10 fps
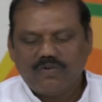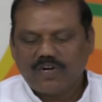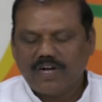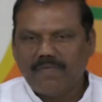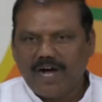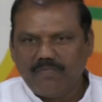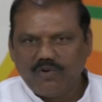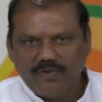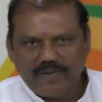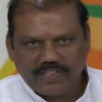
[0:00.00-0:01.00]
ఒక
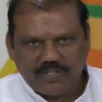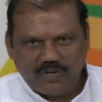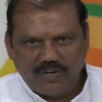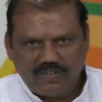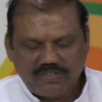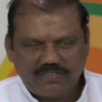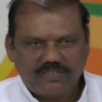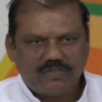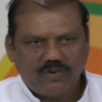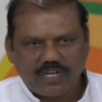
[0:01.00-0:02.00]
మామూలు వ్యక్తో
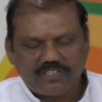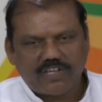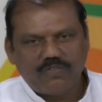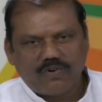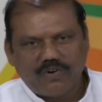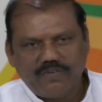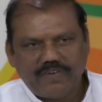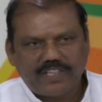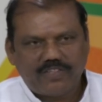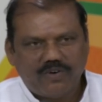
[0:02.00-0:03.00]
ఒక చదువుకోని
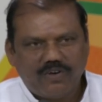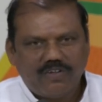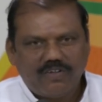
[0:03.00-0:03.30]
వ్యక్తో